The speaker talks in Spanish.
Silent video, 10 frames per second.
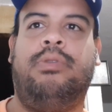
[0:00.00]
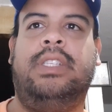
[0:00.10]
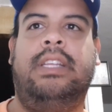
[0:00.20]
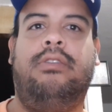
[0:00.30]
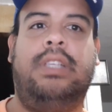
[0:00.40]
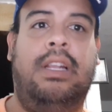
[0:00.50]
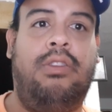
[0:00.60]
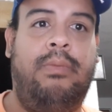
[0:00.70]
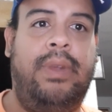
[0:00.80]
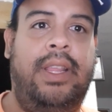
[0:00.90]
Pues dinos el
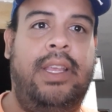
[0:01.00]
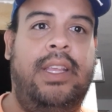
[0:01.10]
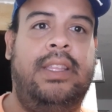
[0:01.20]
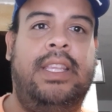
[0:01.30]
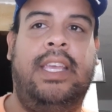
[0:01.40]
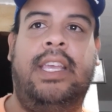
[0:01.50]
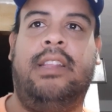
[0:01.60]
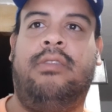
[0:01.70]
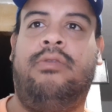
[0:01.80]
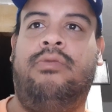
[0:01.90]
nombre de,